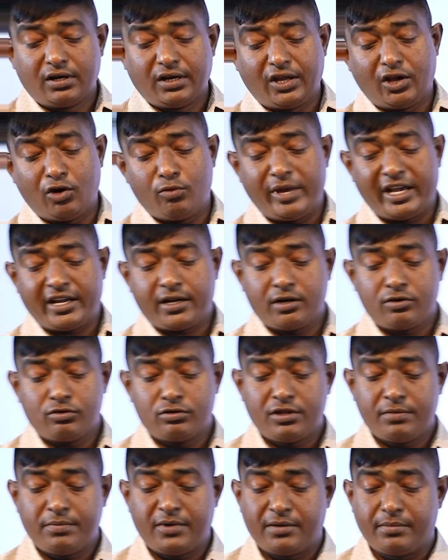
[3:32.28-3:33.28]
কেউ ব্যাখ্যা
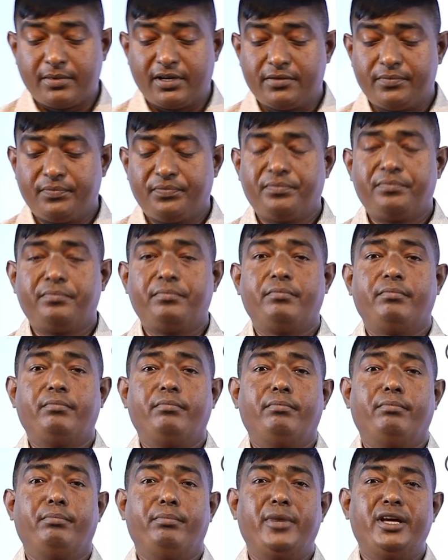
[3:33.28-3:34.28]
করতে পারবা
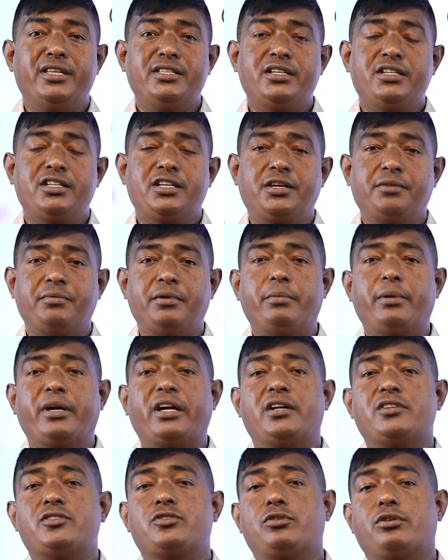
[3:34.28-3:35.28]
ম্যাজিকটি কিভাবে
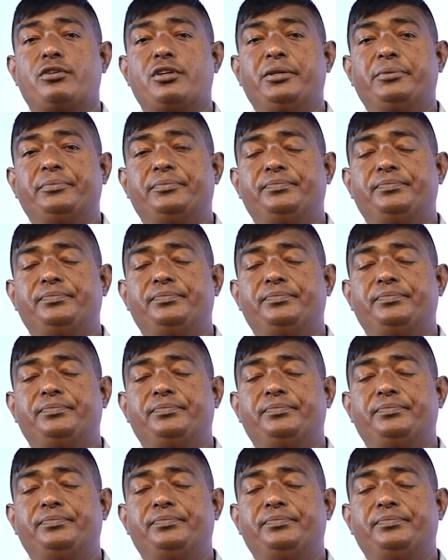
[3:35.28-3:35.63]
কাজ করে